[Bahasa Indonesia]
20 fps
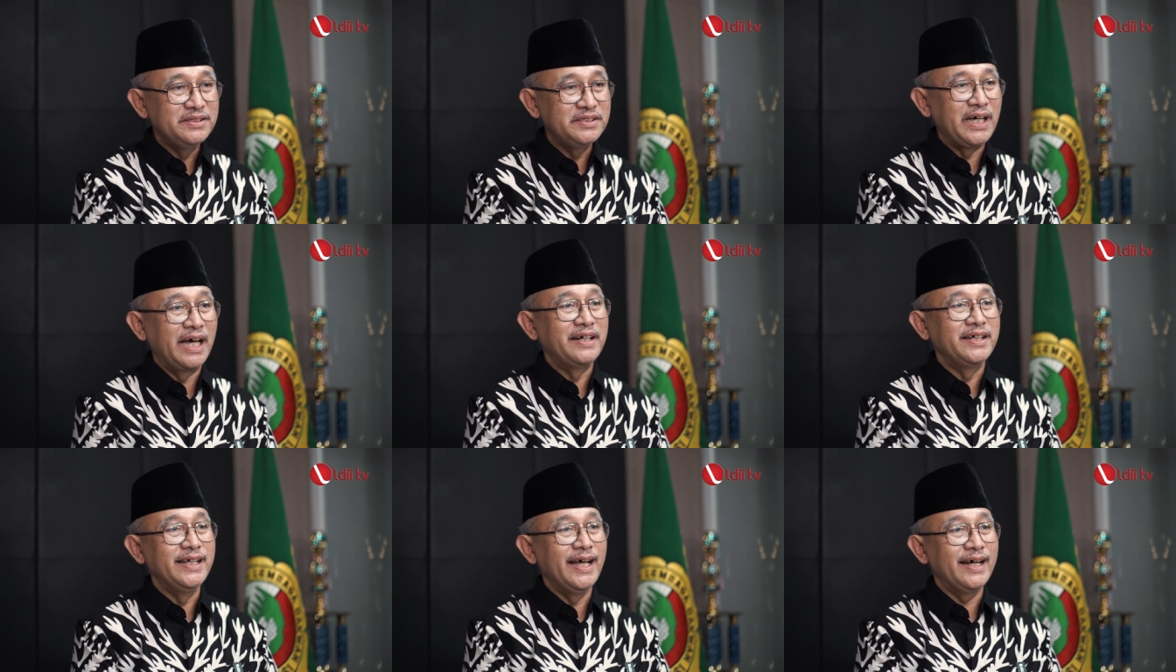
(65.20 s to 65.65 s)

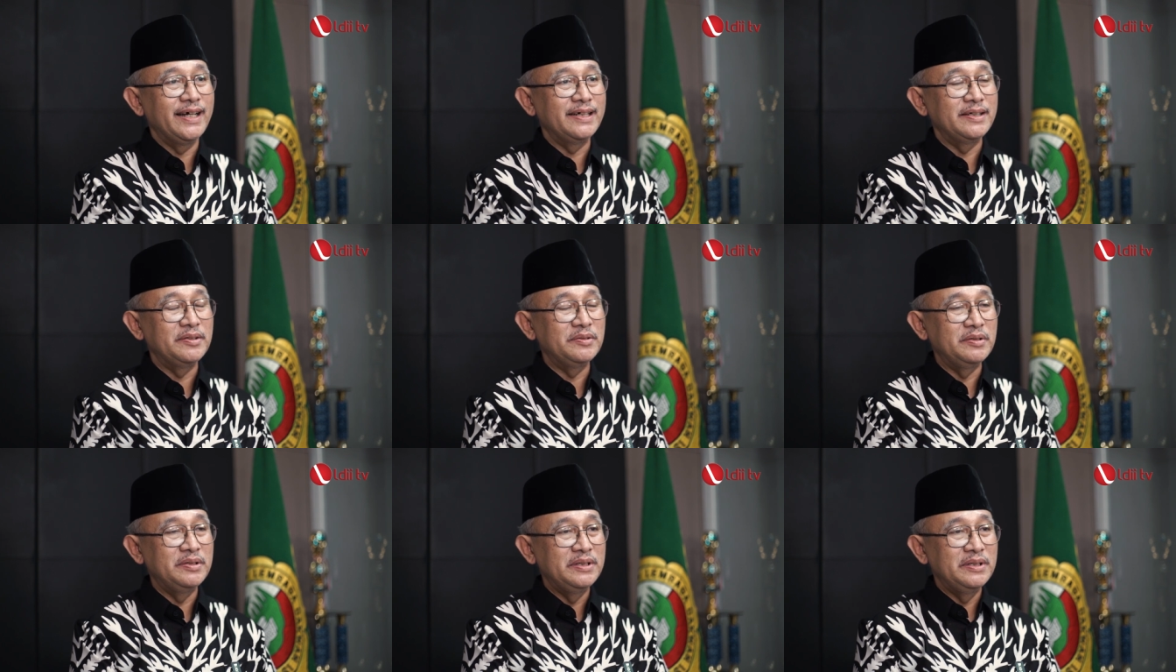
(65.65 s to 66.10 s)
jariah
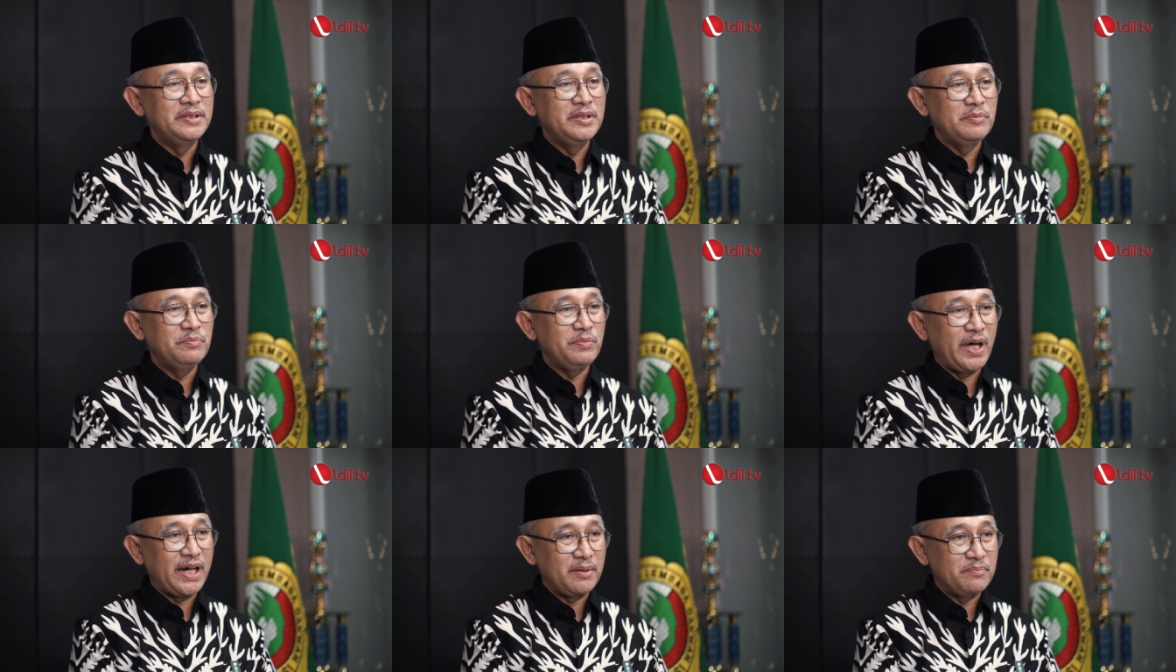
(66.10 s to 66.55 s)

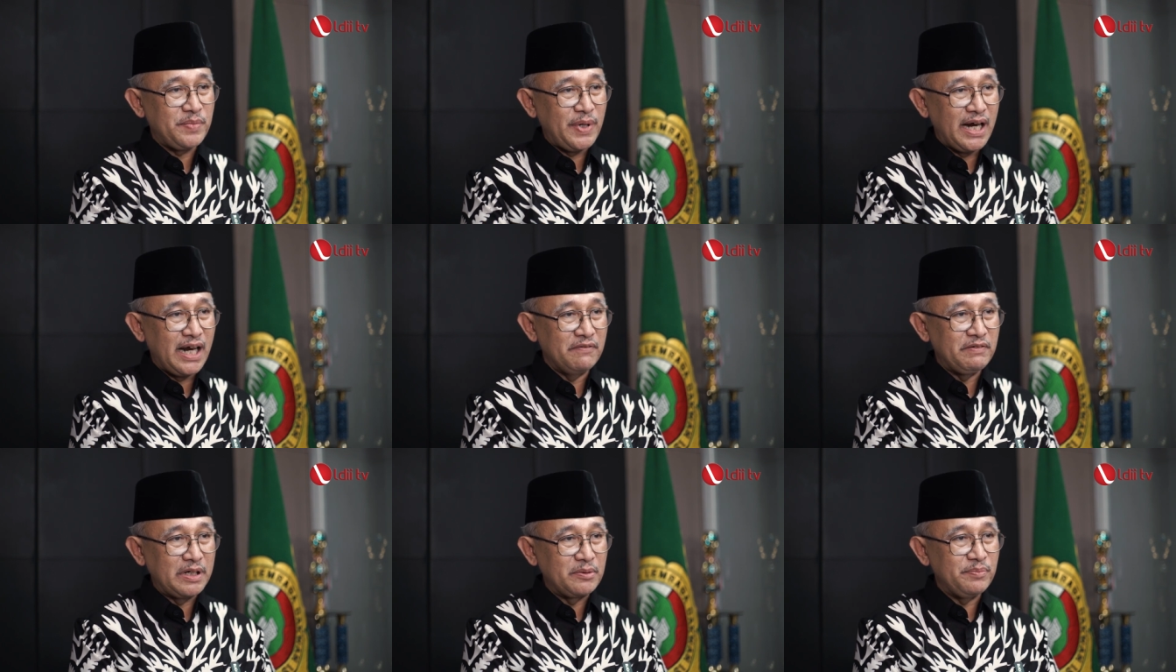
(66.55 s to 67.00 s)
para
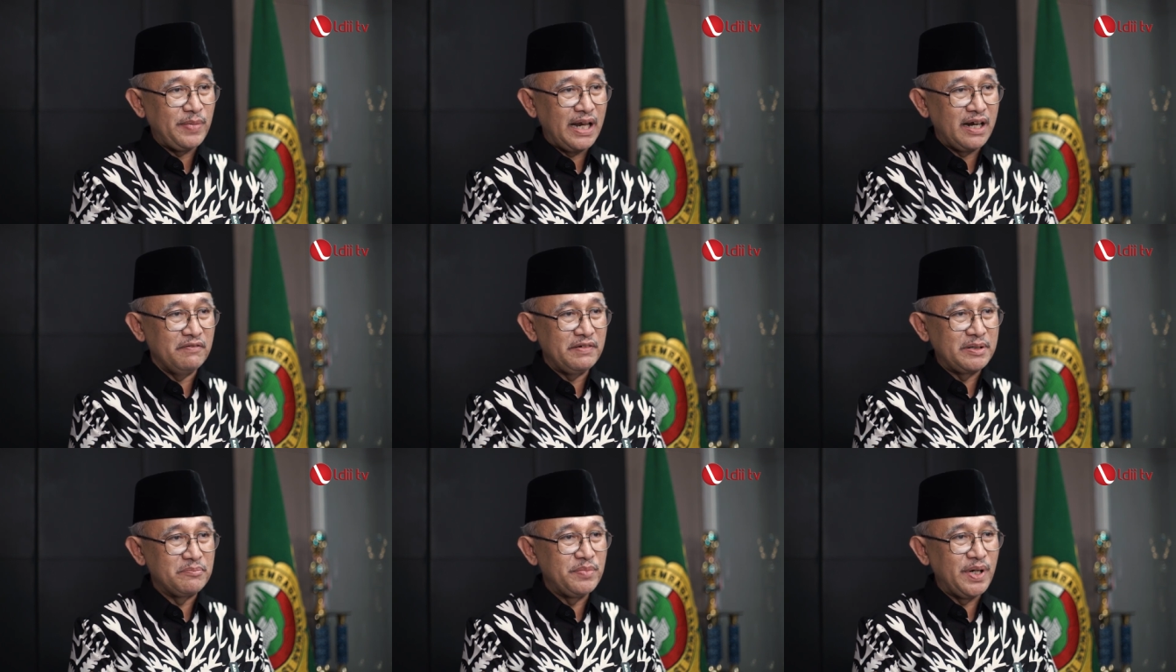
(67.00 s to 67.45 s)

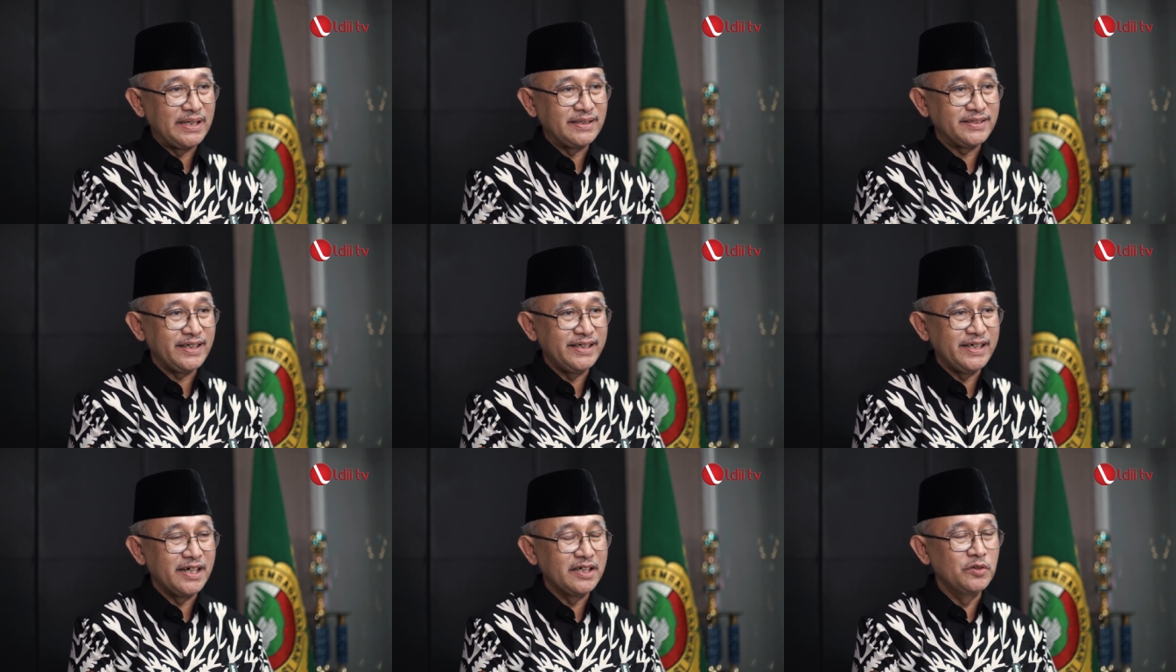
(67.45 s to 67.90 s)
pahlawan-pahlawan
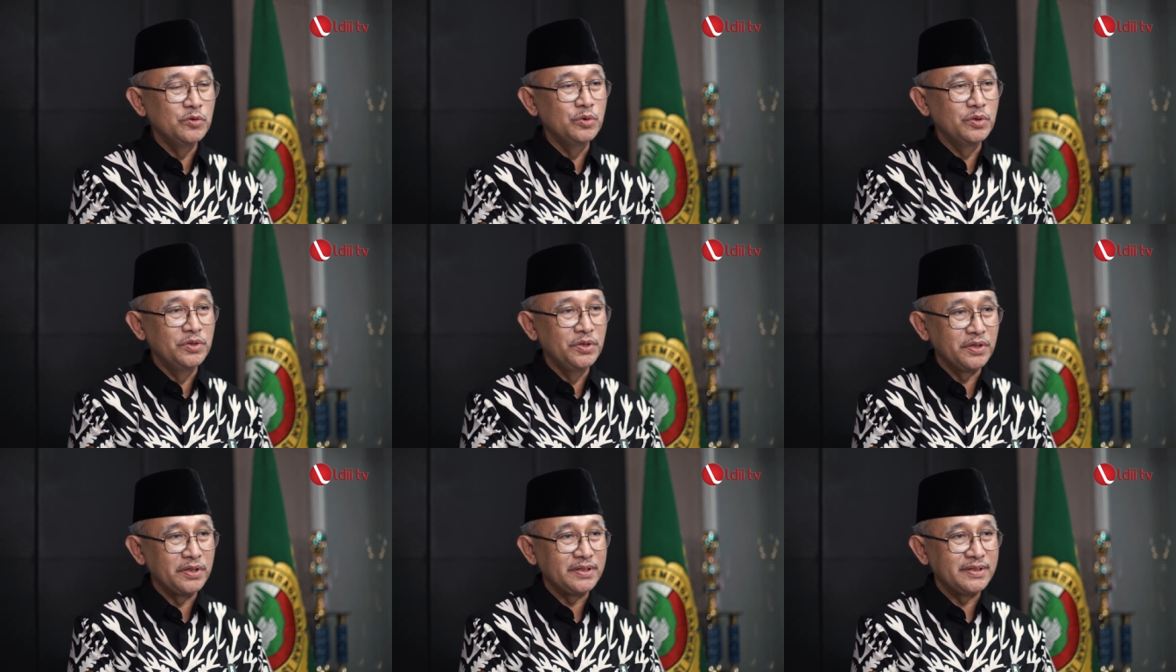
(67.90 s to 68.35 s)
bangsa yang
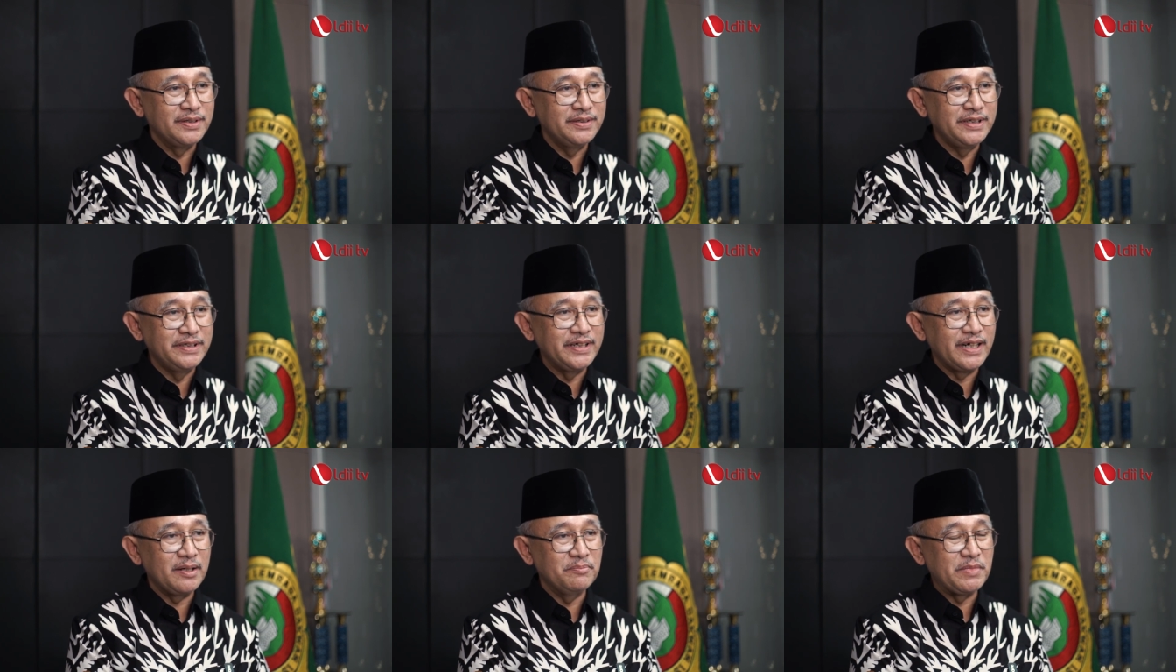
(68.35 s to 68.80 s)
gugur
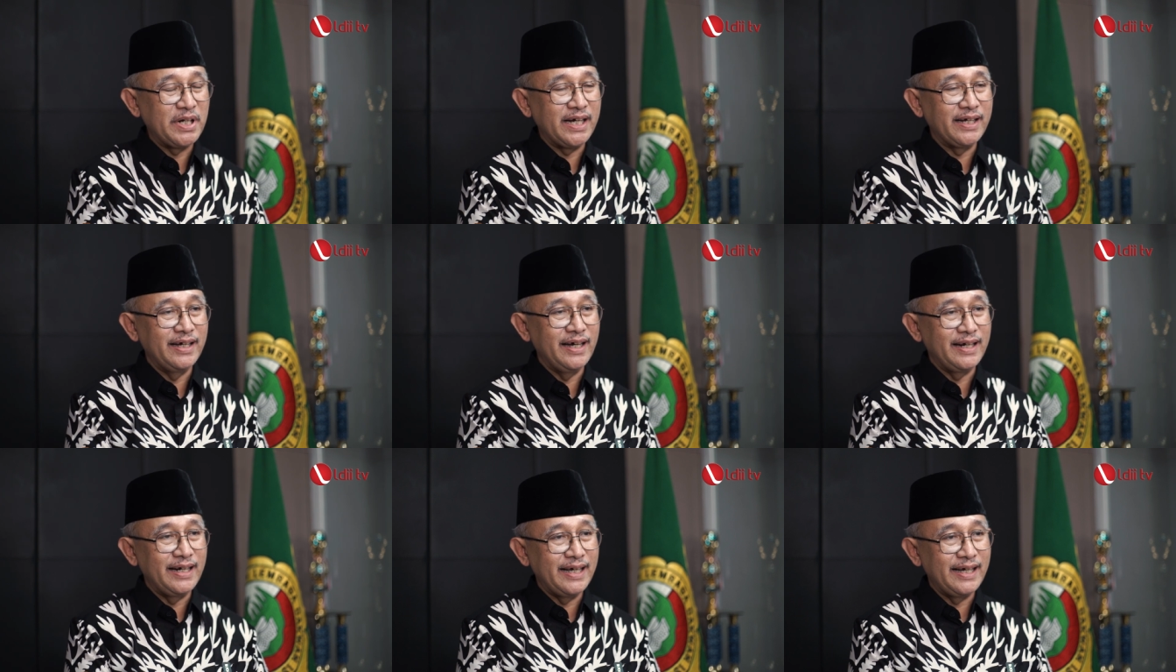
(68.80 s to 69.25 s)
di dalam
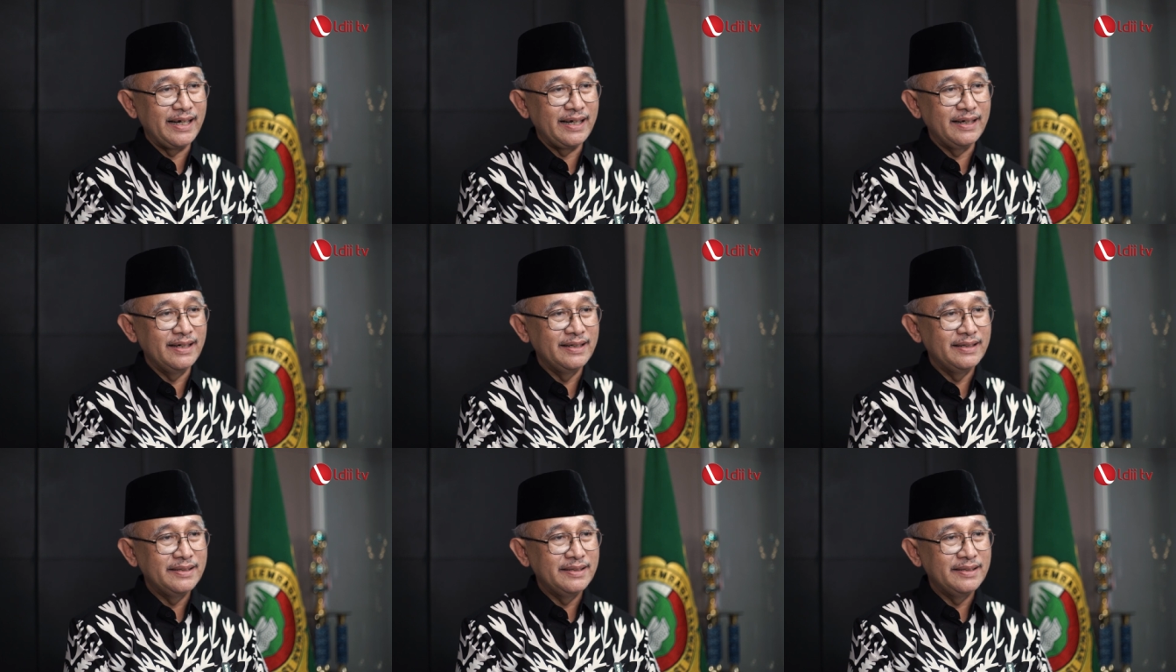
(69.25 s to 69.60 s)
Nanggala